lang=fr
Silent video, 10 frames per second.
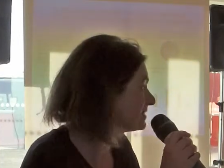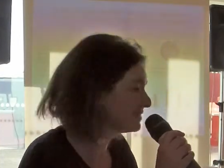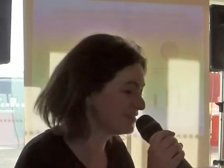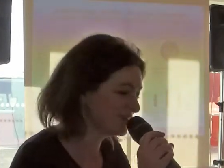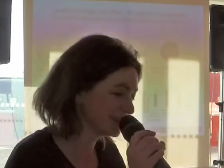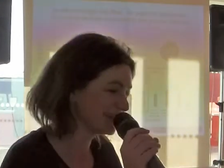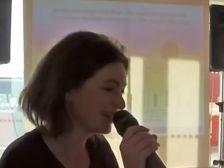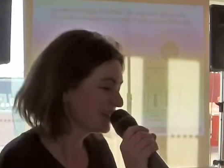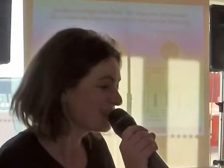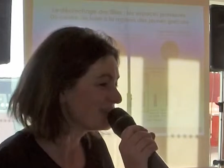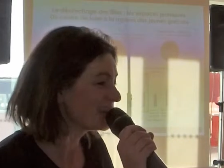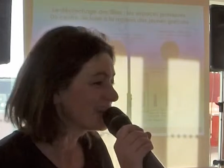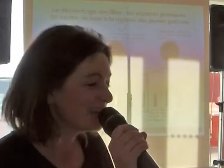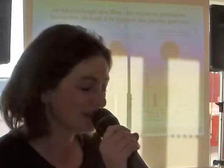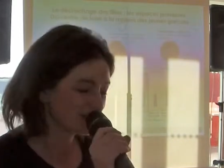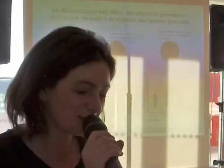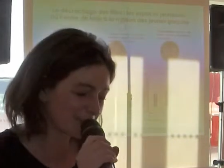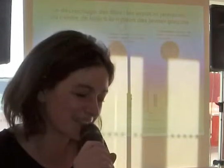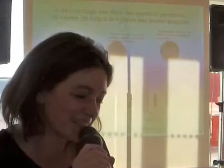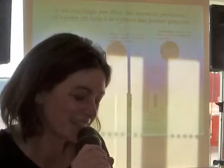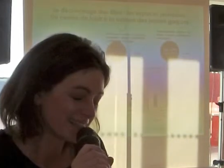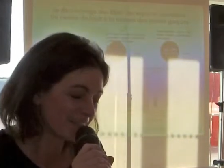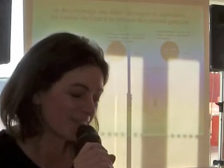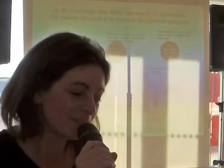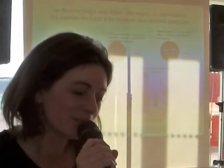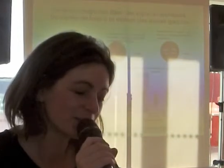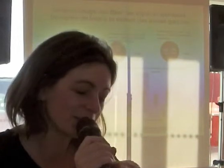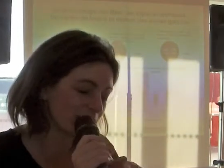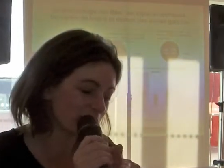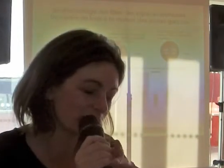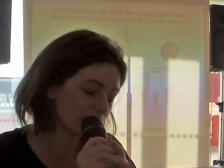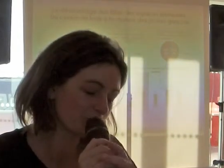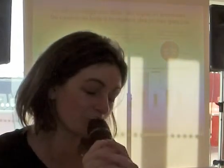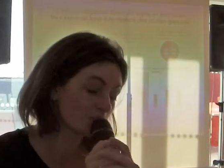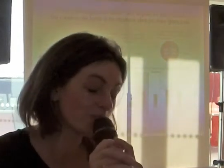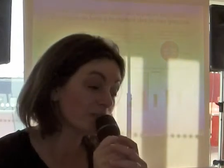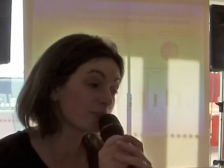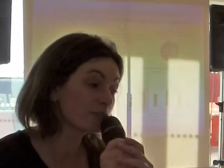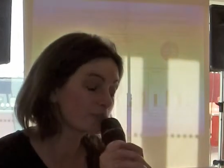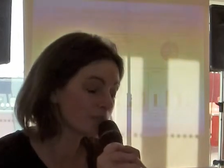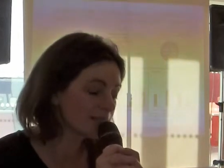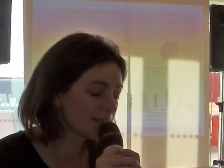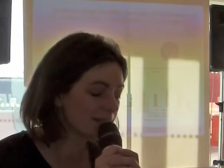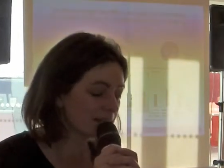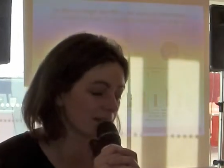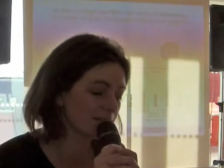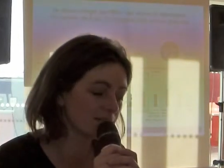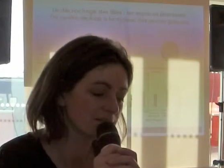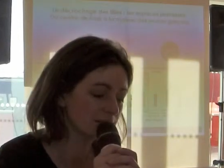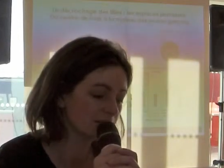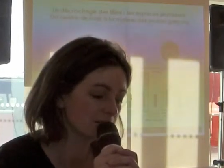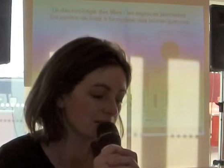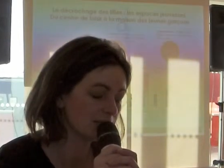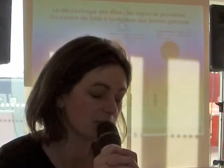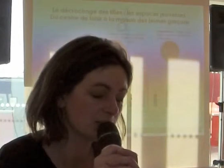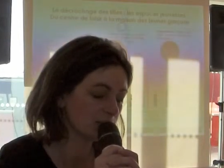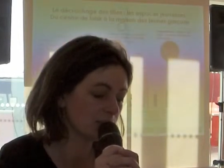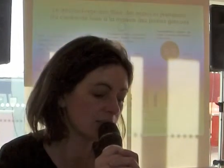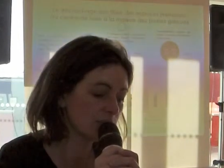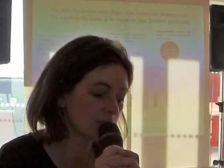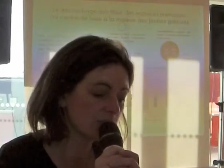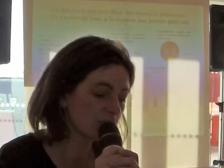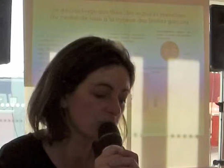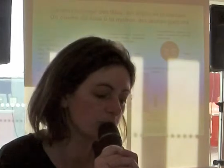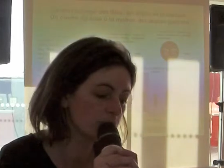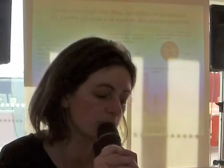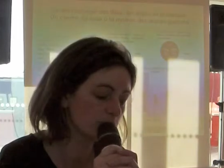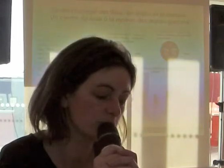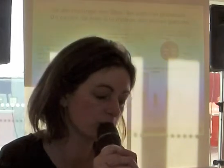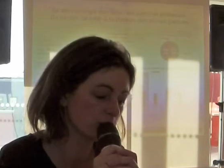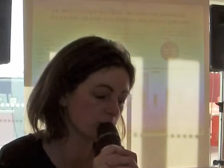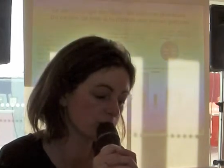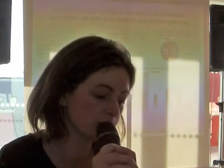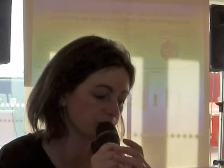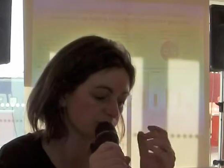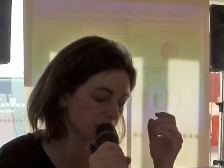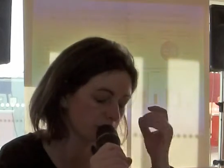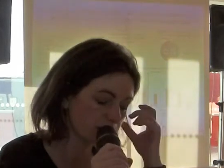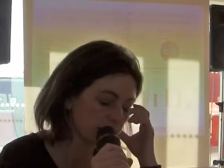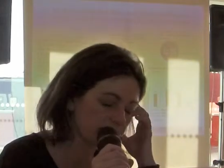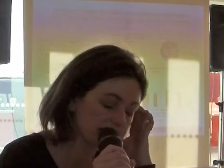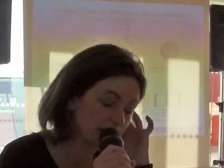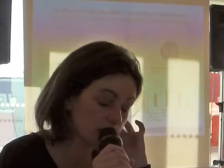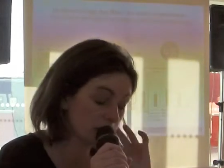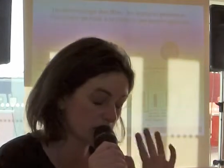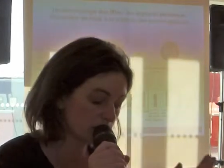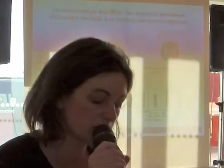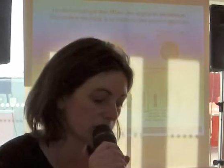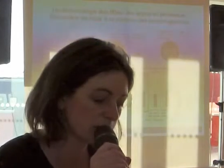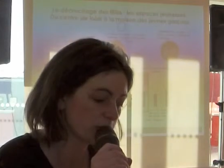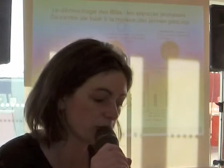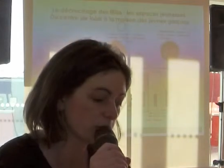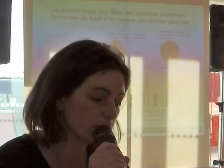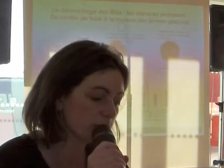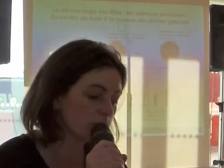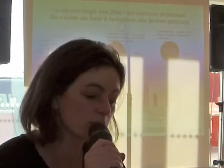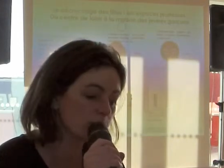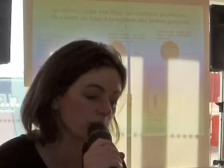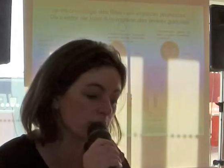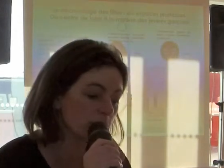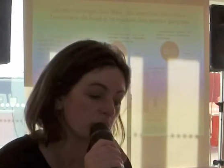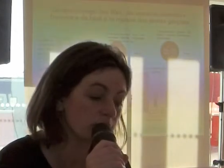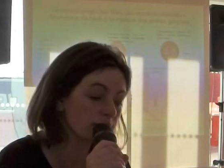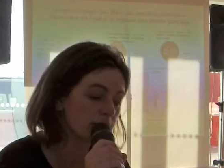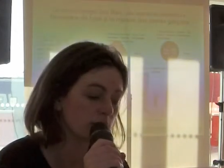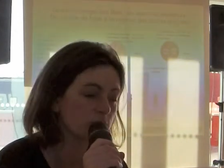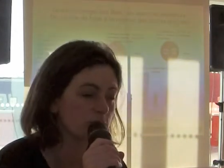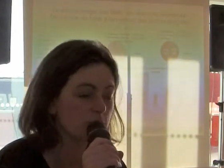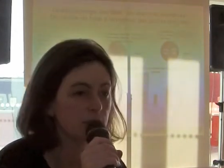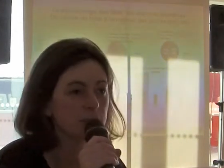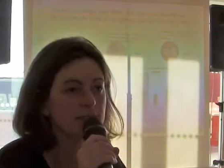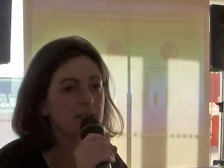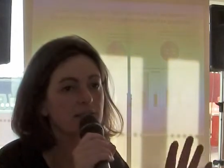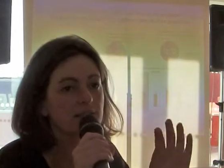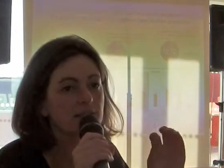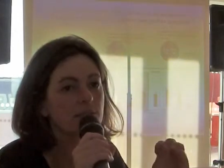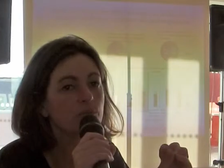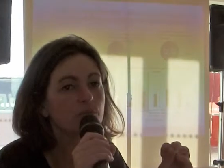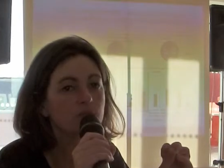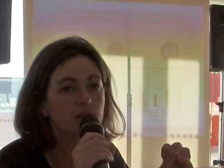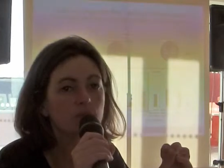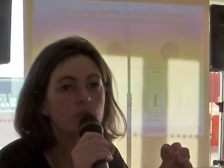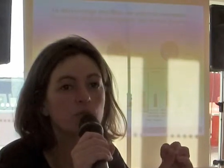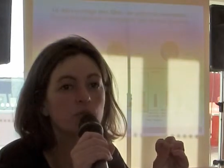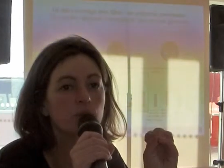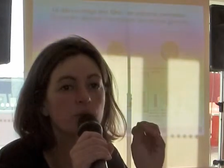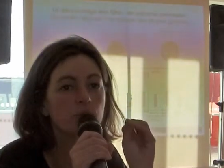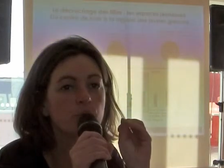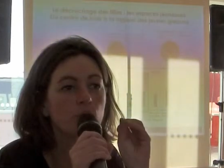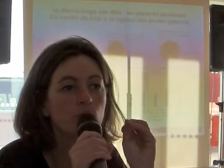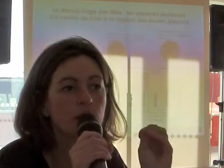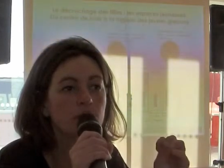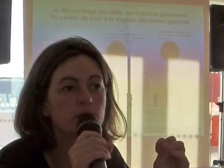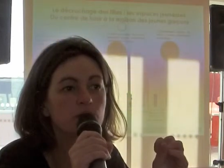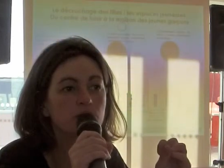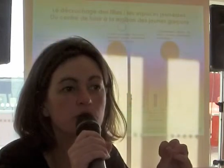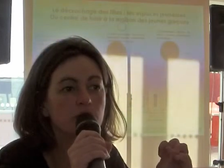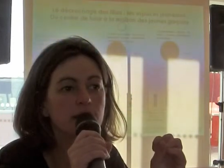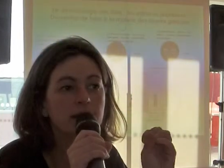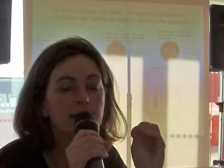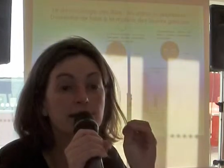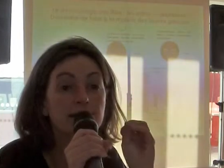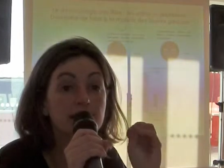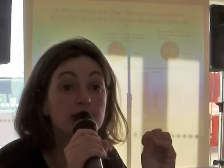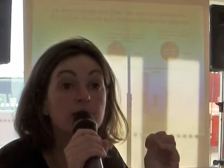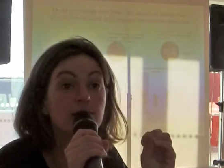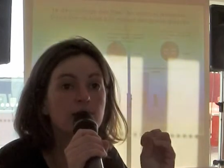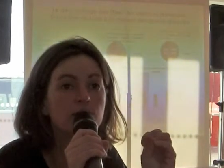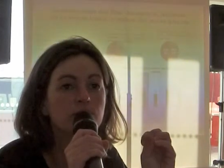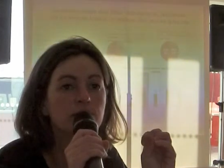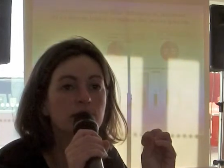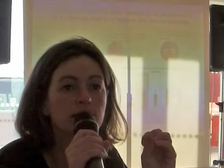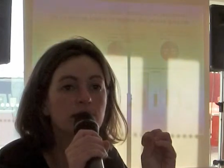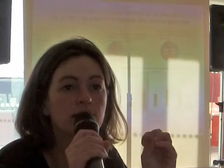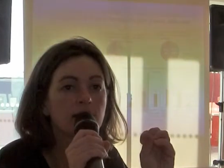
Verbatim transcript: sinon, voilà. Donc, le secteur, donc ce secteur de loisirs hein, n'est pas non plus enfin, les espaces jeunesse, pardon, pourtant a priori moins stéréotypés, mais ça c'est très important quand même de le comprendre, pourquoi la maison des jeunes, c'est central dans mon travail,